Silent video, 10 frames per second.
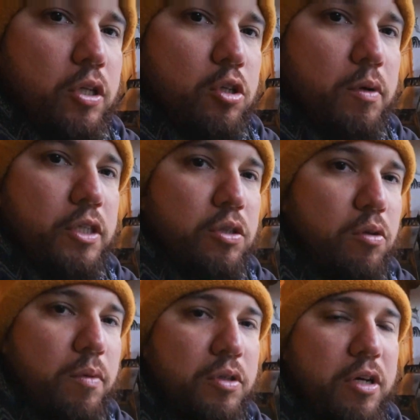pois é, estamos aqui
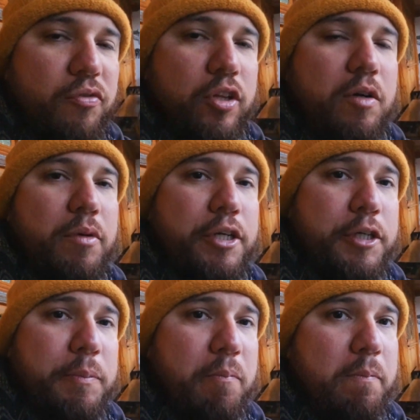tomando café da
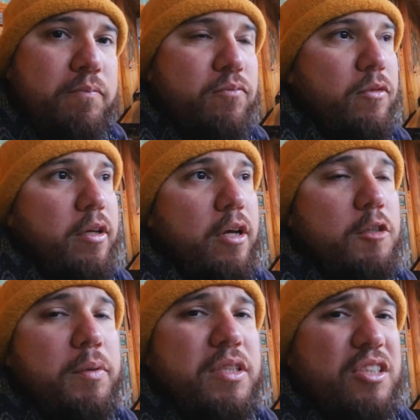manhã. A
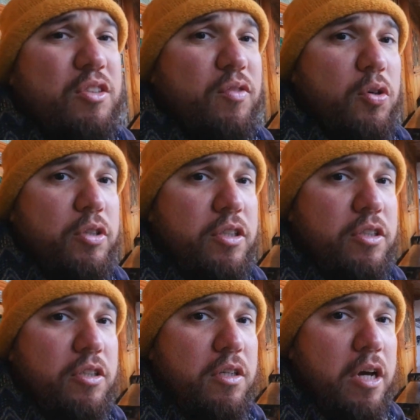expectativa hoje é que
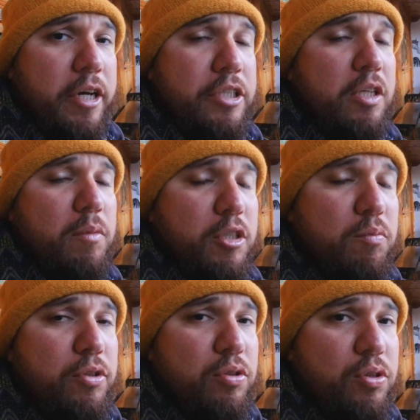seja ainda mais
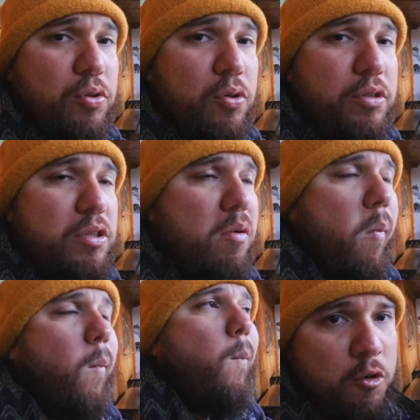bonito que ontem.
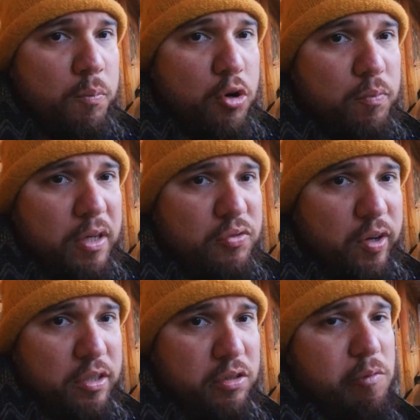Um pouco mais
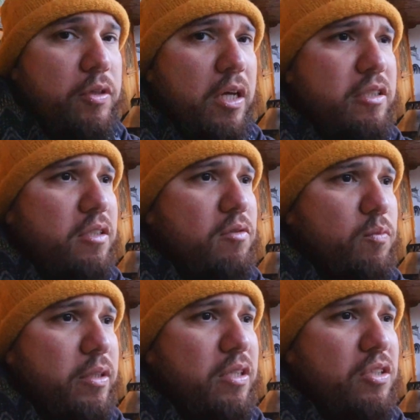fácil. Das
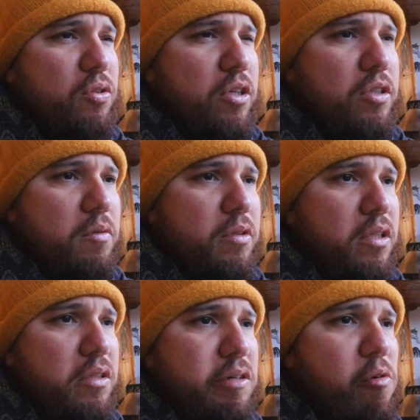umas 7 horas de caminhada?